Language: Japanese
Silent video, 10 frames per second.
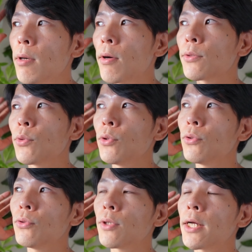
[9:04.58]
はそう
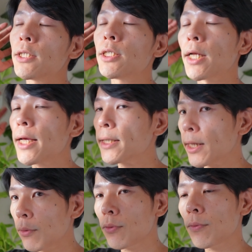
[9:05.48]
いう感じじゃないん
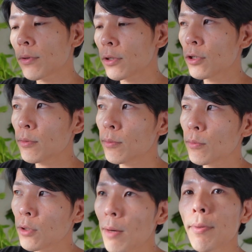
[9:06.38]
だよと。自
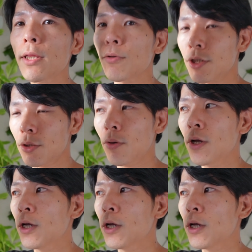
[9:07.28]
分頑張ってるしと。